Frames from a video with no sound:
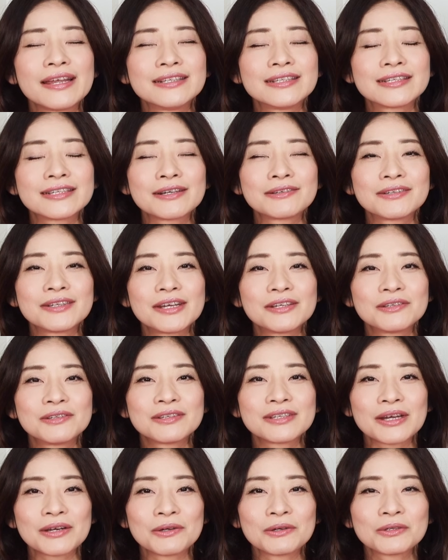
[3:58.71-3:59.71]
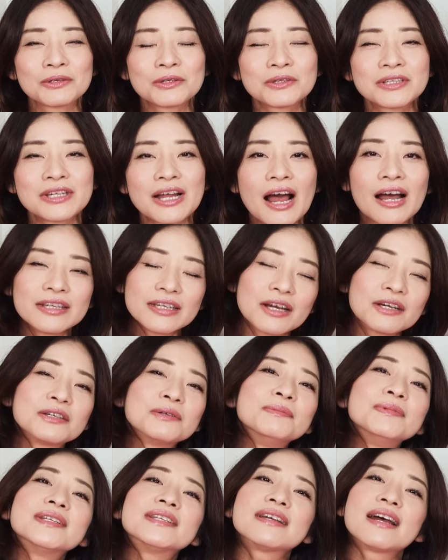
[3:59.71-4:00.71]
演じてくれるんだろうそして花
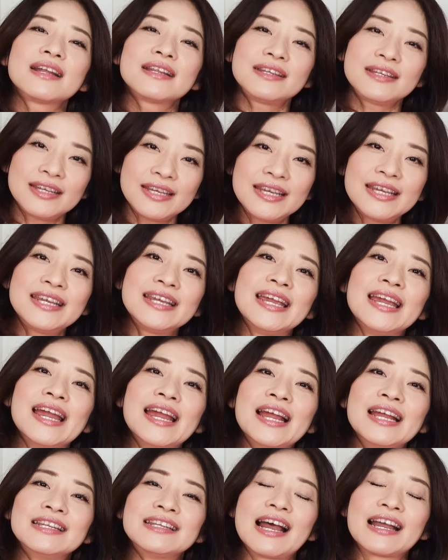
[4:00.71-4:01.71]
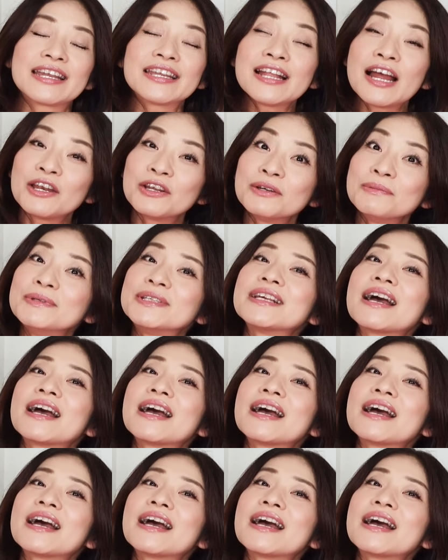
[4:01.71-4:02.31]
組さんになぎなるうみ